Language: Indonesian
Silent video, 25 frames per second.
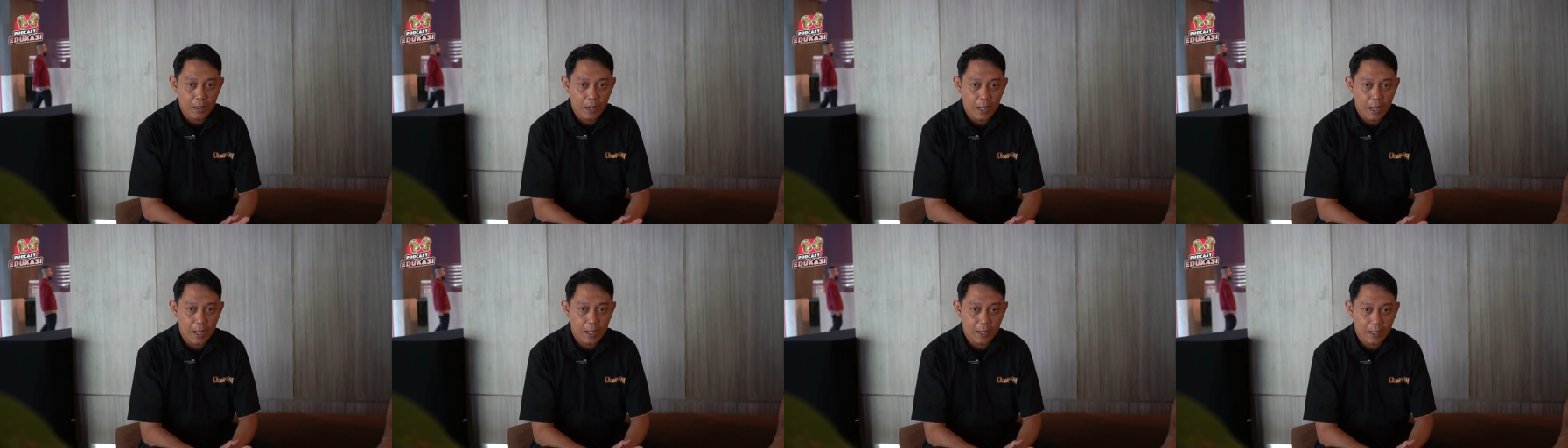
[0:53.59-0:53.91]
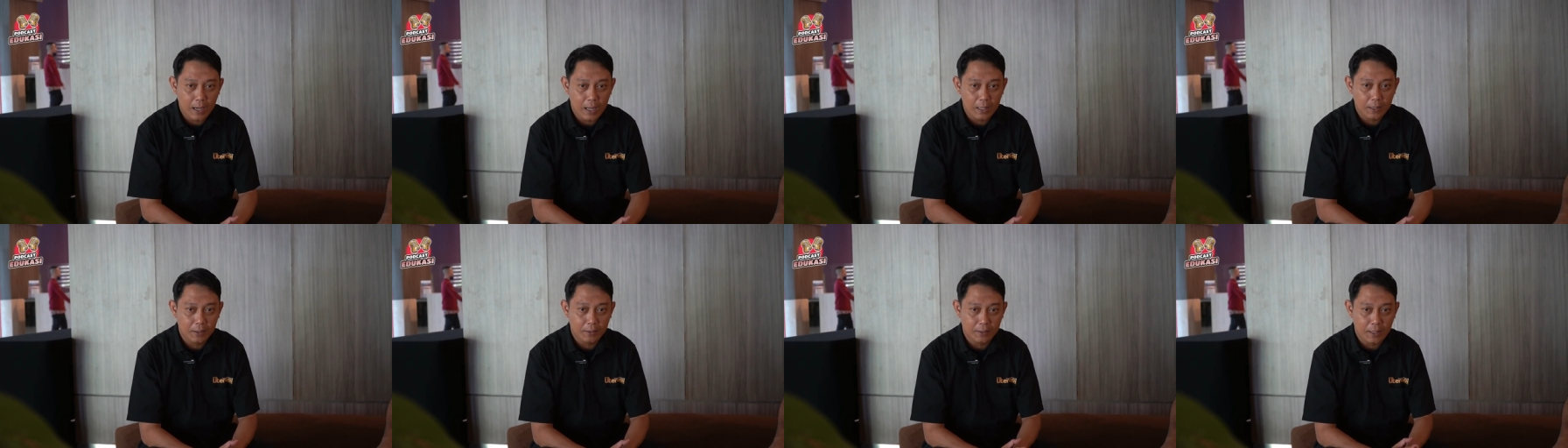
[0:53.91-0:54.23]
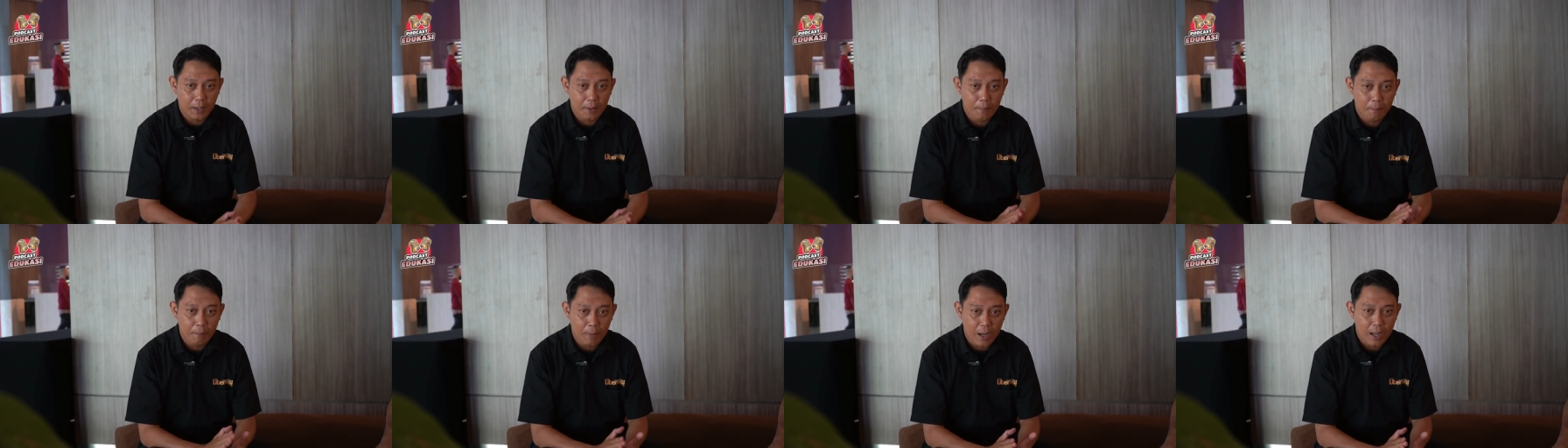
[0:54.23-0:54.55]
mengangkat
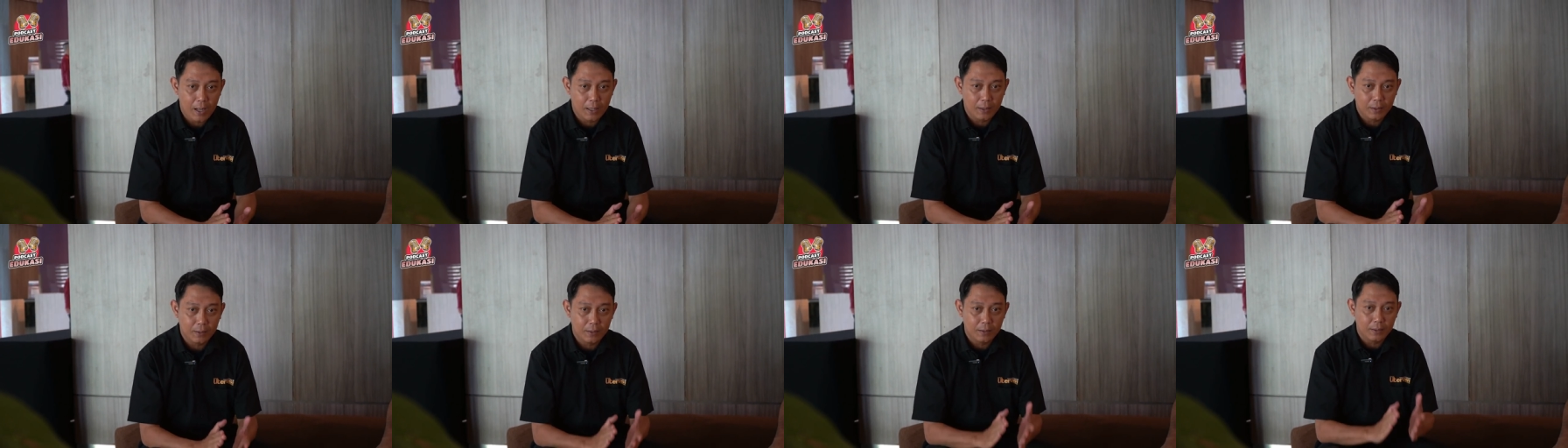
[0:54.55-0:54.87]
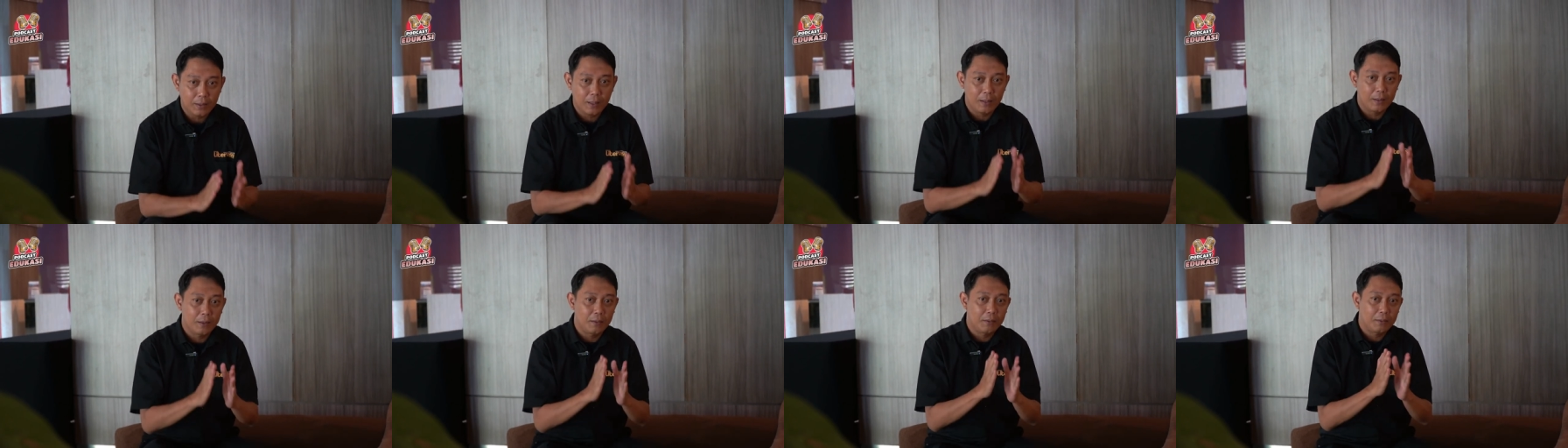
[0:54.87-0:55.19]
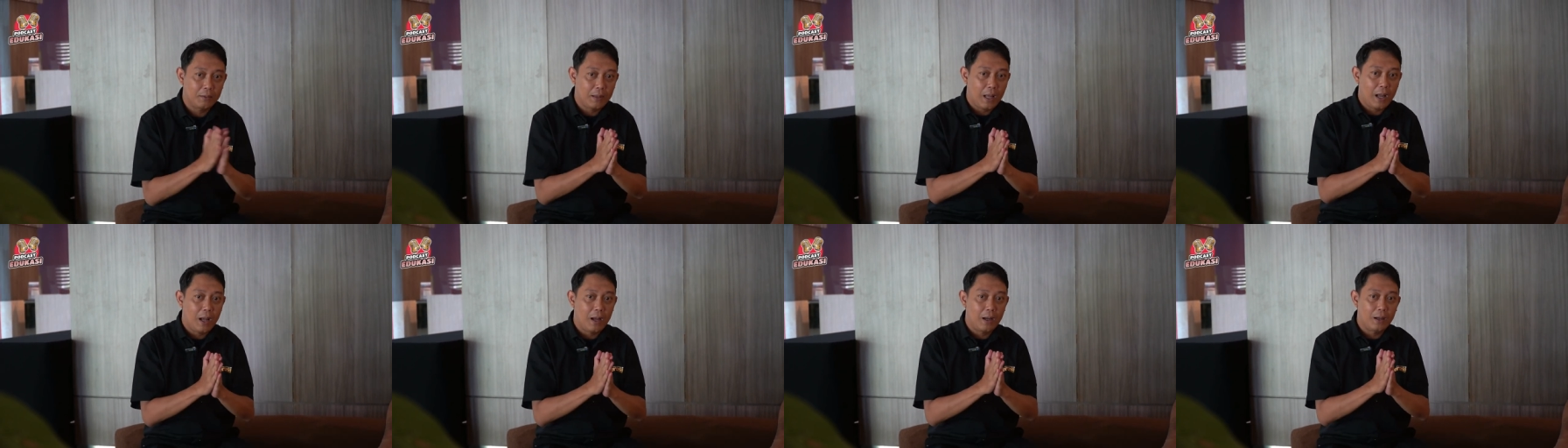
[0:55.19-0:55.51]
tema
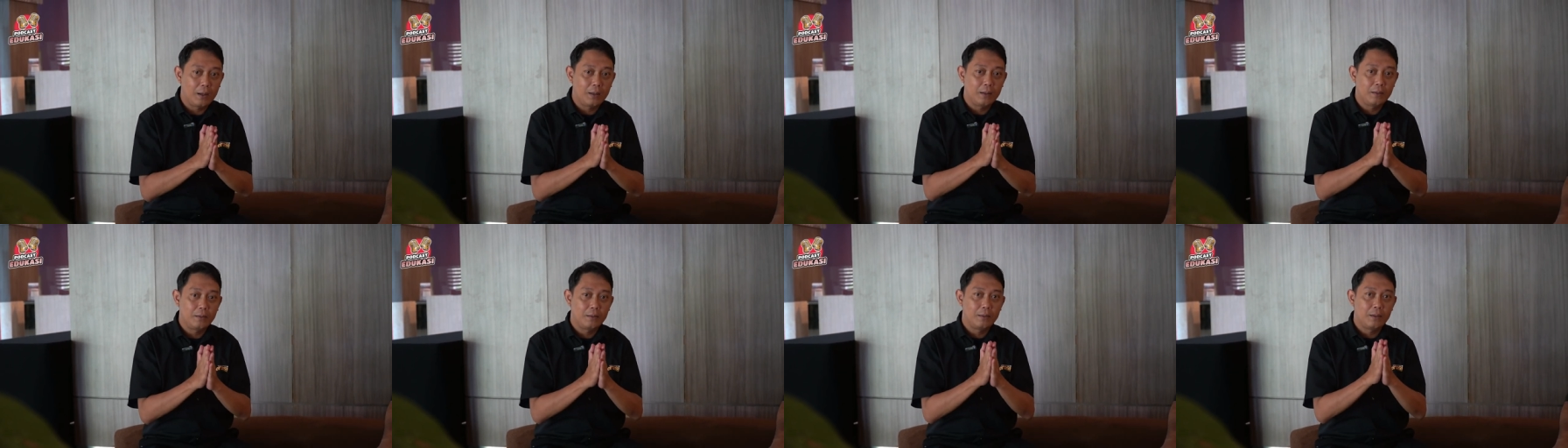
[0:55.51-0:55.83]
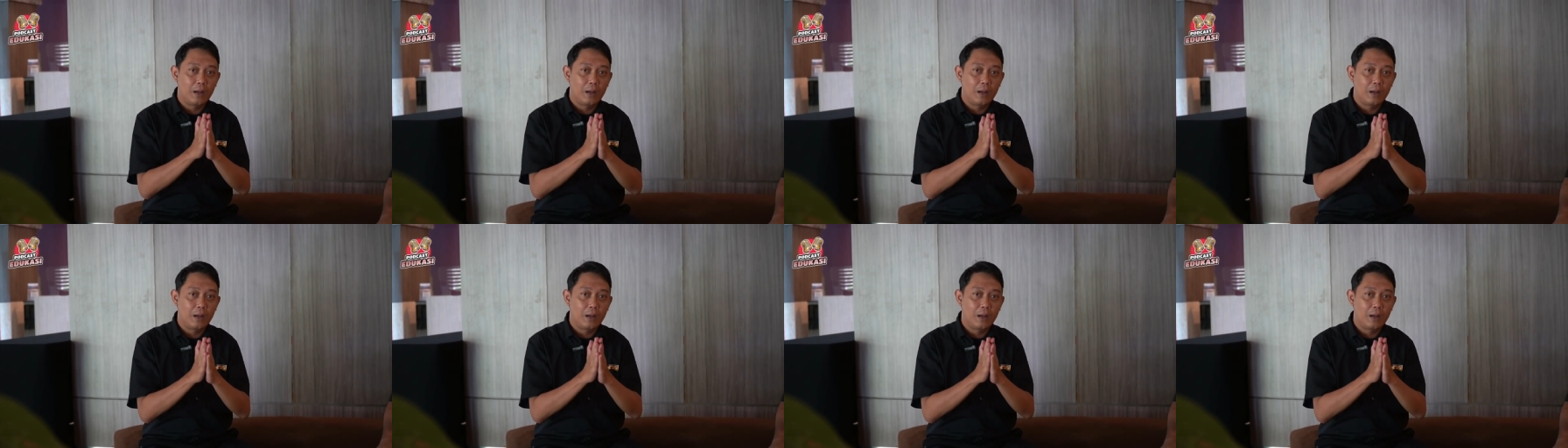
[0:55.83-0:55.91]
tentang